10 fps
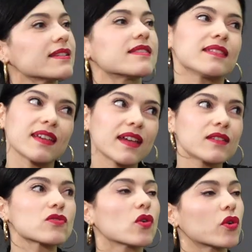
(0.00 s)
si
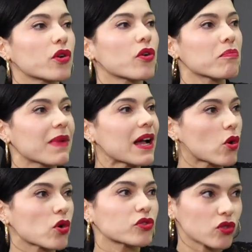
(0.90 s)
es o no más
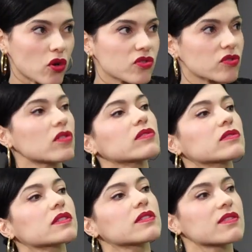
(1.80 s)
costoso
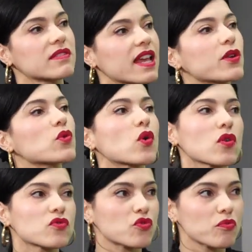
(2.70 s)
ser un
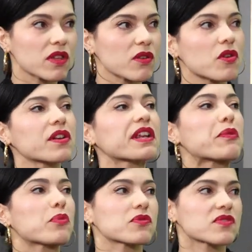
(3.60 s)
consumidor
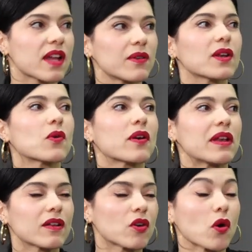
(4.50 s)
responsable con
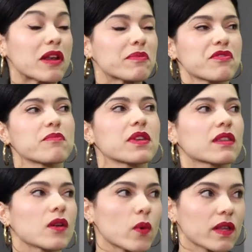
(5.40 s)
el, con el medio
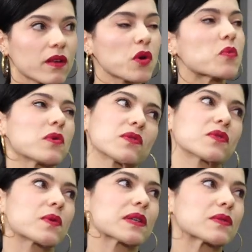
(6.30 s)
ambiente. Cuéntanos un poco sobre